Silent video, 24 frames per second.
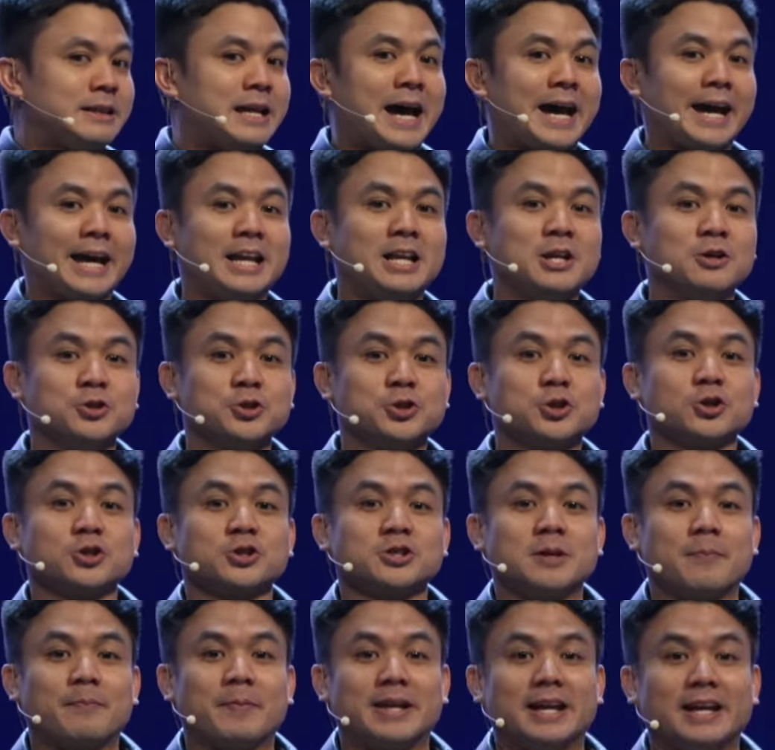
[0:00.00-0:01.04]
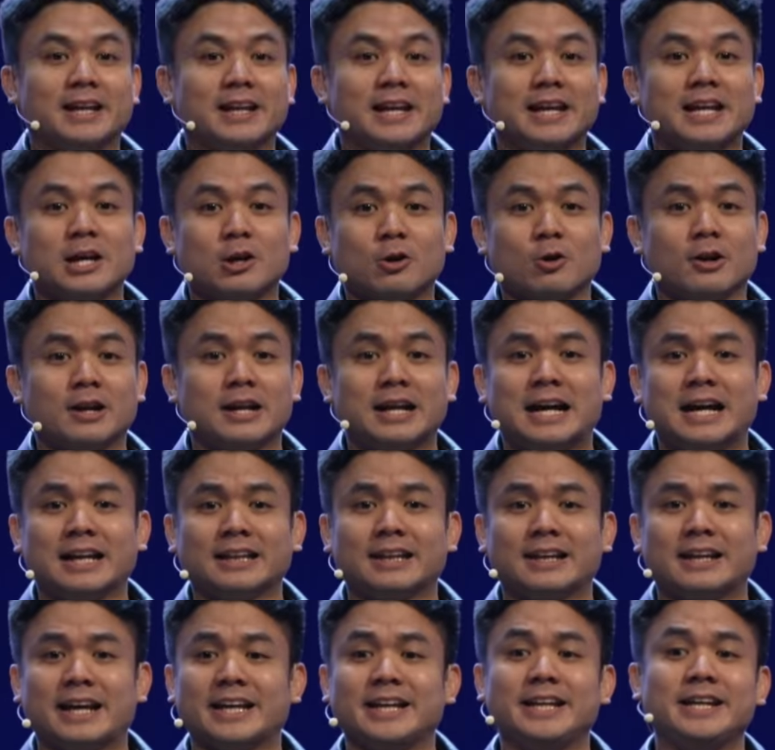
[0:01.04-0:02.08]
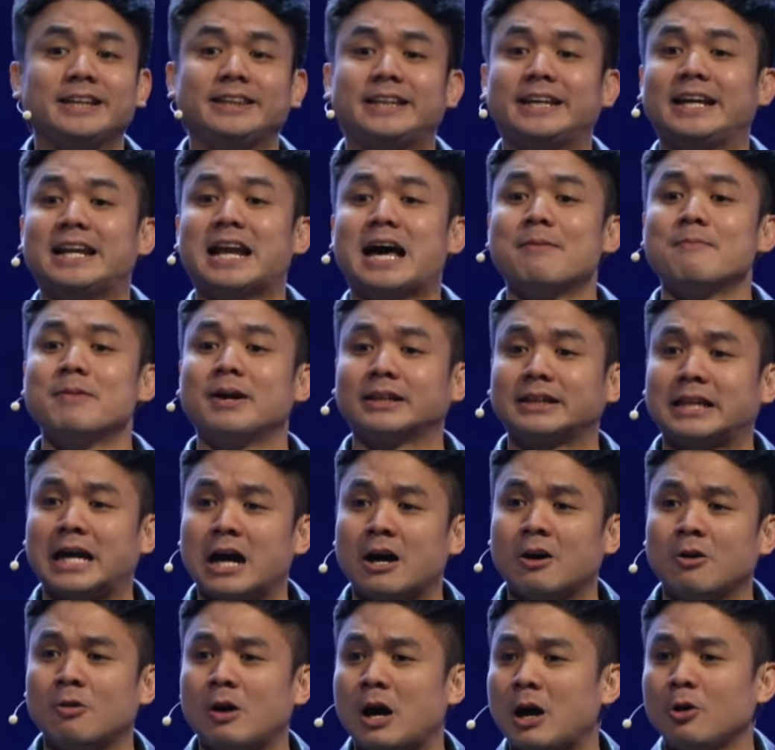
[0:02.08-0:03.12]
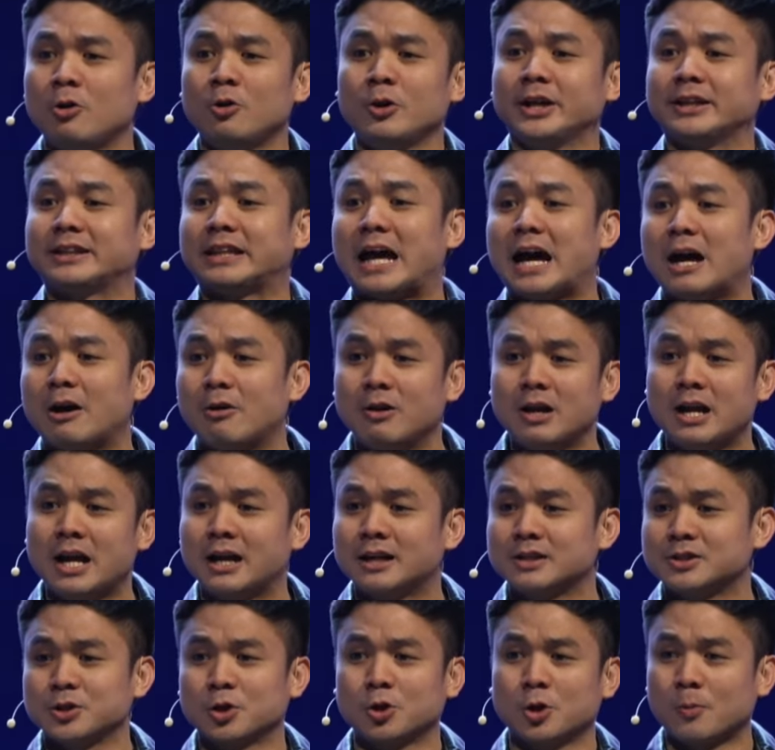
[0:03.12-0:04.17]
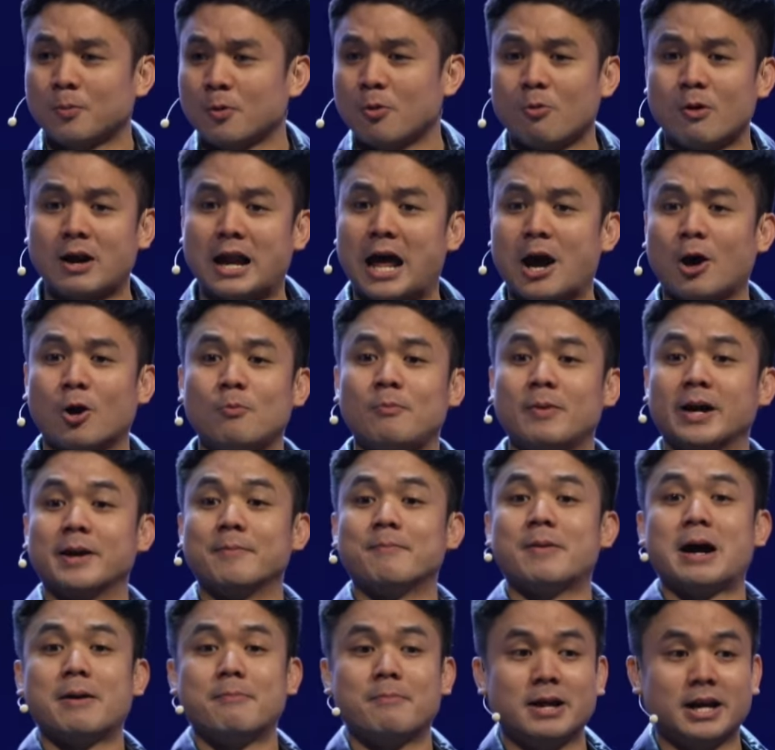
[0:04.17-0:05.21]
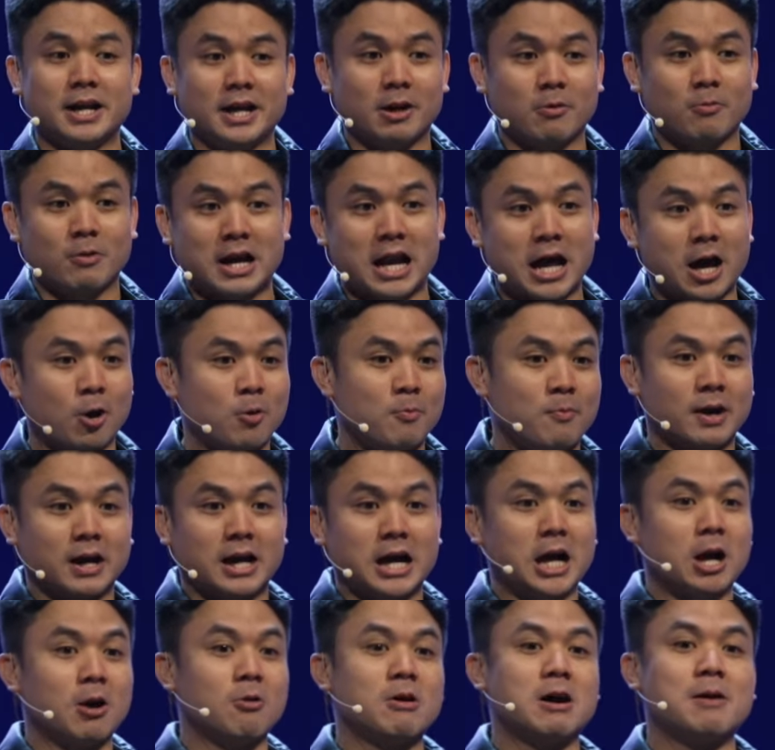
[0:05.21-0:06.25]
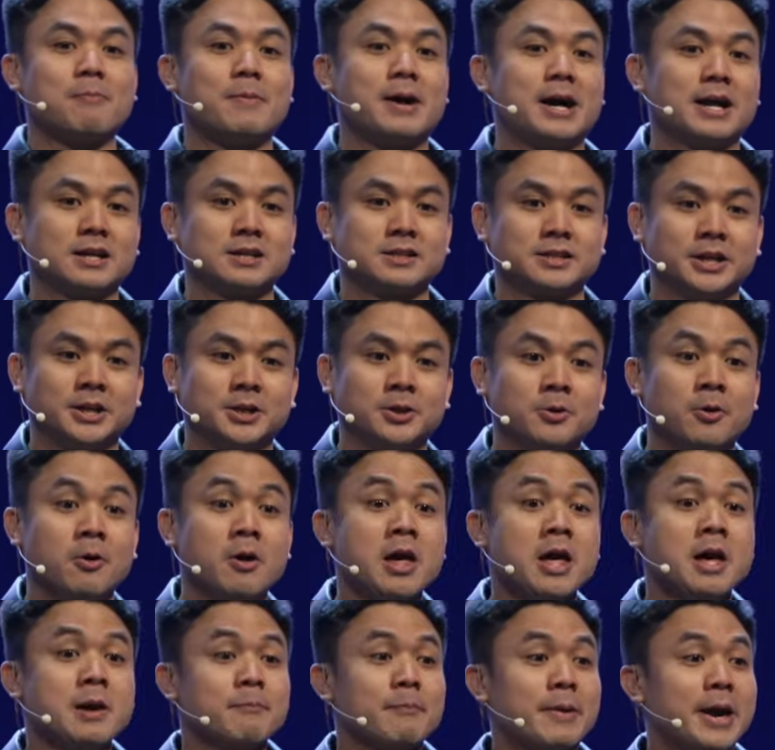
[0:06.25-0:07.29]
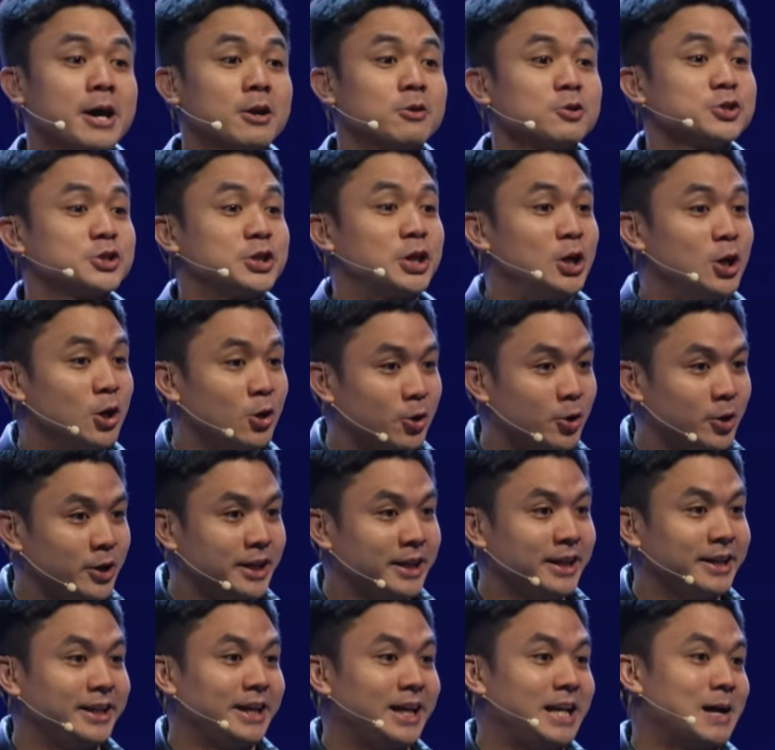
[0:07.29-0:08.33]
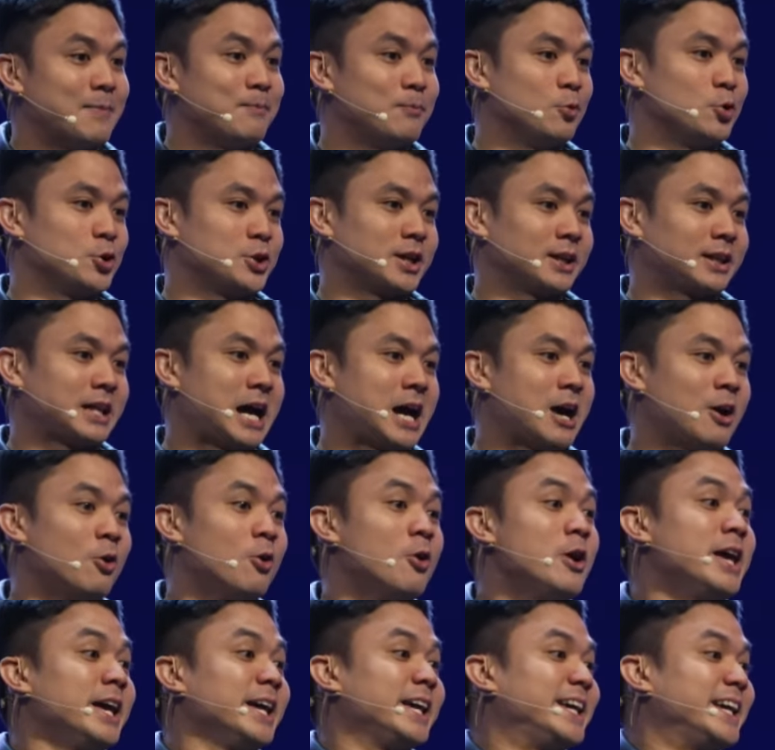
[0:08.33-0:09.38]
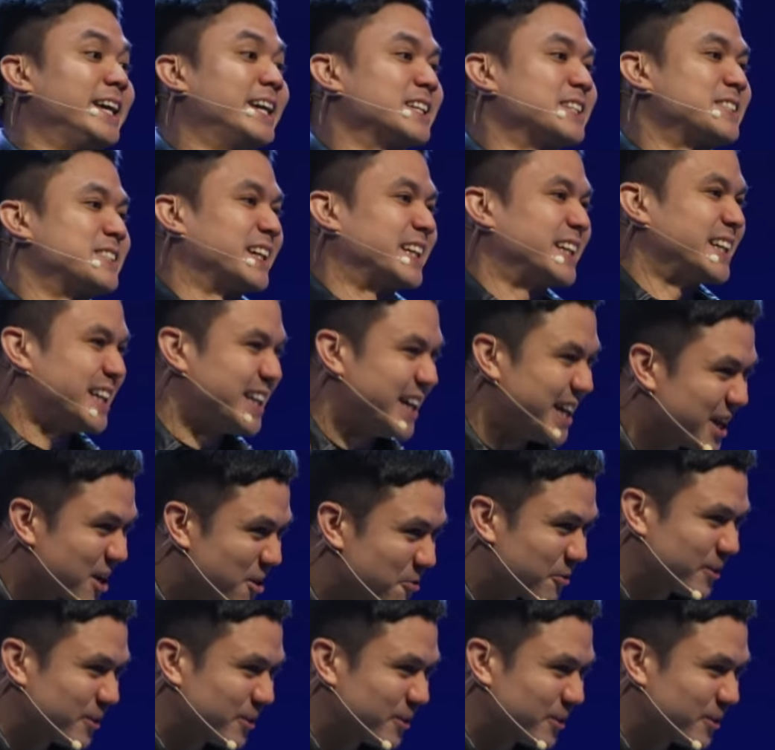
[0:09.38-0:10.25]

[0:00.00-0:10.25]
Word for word: Dahil yung Diyos na pinaglilingkuran natin ay hindi lamang tao. Ako ay tao lang, siguro po wala akong maibabalik, wala akong magagawa para sa inyo. Pero si Lord, hindi lang po siya tao. He is the King